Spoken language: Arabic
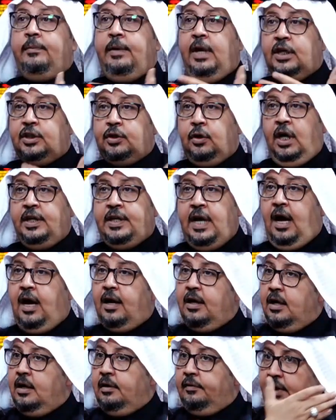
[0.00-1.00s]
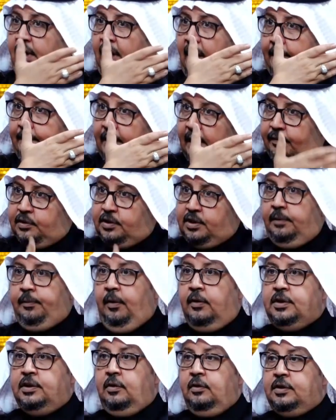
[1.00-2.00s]
شهداء نعم. في عام
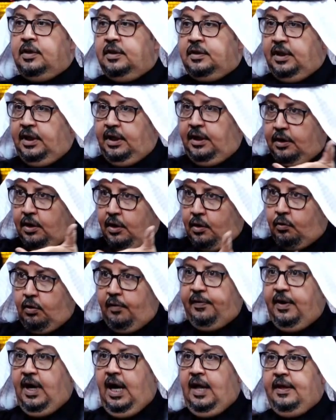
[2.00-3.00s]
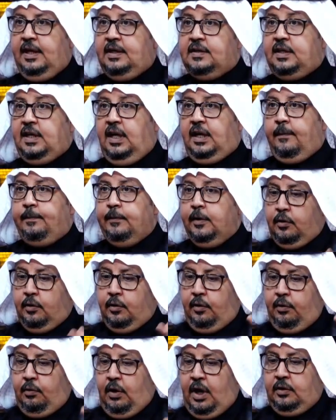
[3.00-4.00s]
1966 وفي هذه السنه
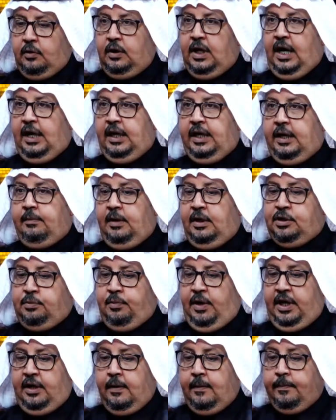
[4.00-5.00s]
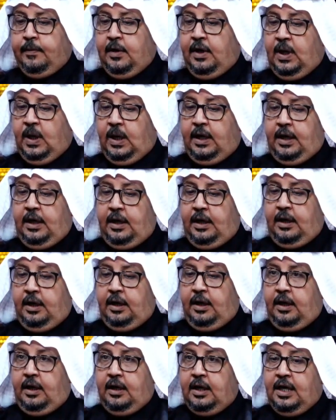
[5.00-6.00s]
رضوان الله عليهم اجمعين نعم.
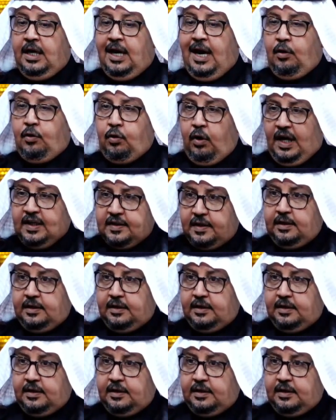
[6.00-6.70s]
آه، اكو اصل